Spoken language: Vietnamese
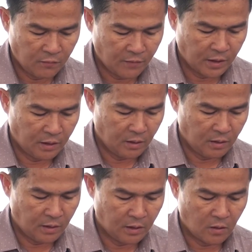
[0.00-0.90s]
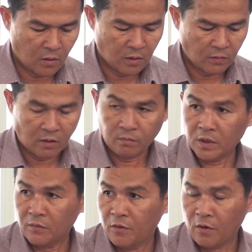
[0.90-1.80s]
tiểu thương, lao động tự
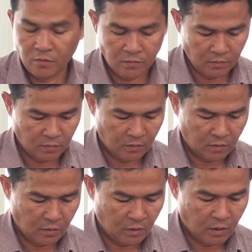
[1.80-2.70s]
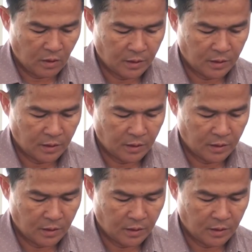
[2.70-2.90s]
do được tuyên truyền, phổ biến giáo